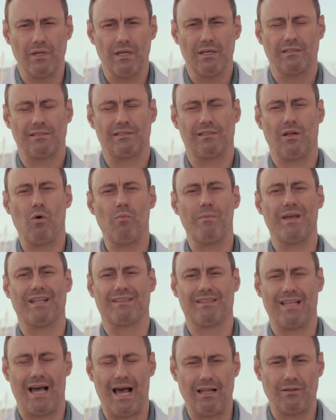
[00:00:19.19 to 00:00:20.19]
estão
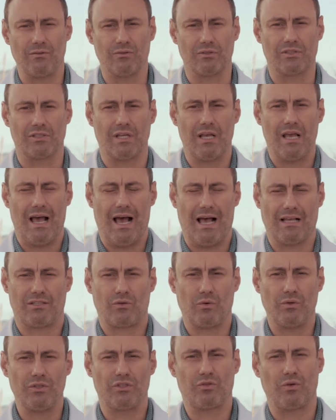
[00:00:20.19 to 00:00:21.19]
aumentados as
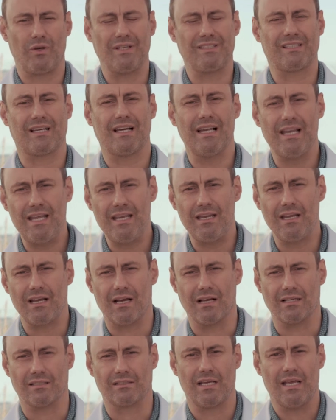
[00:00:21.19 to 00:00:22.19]
condições
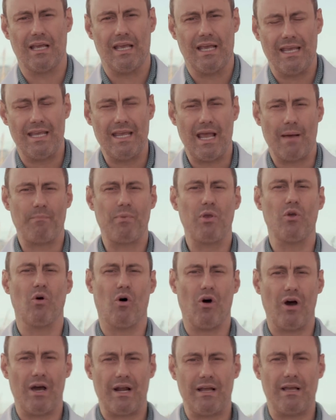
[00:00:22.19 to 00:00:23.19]
clínicas e a
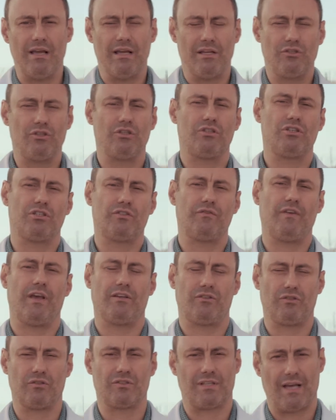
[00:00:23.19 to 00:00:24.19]
piora de
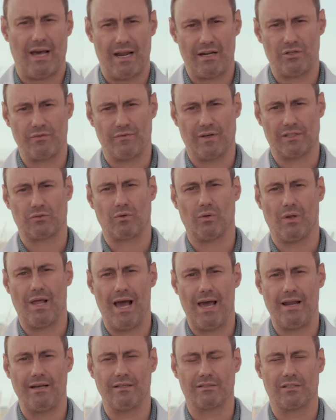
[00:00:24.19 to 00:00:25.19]
desfechos
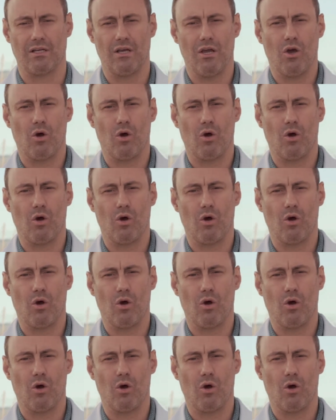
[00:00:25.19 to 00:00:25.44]
cardiovasculares